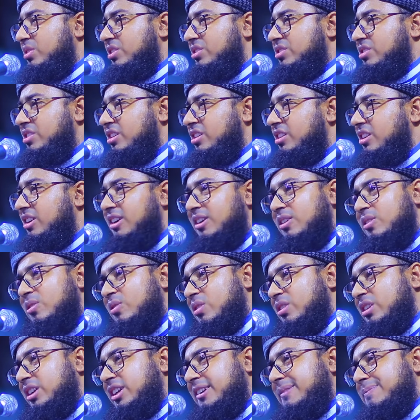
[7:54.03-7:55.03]
বলেছি
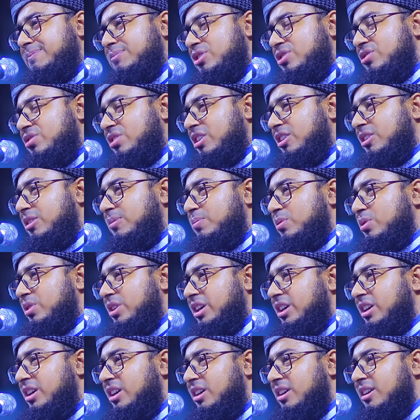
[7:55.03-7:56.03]
অনেক বিষয়ের
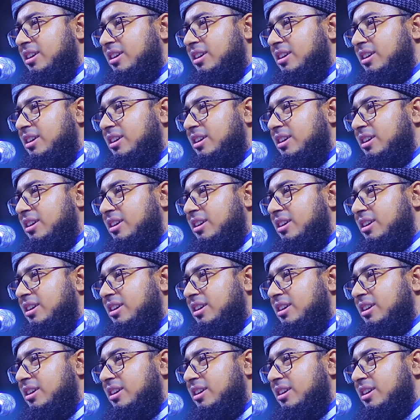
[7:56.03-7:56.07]
উপরে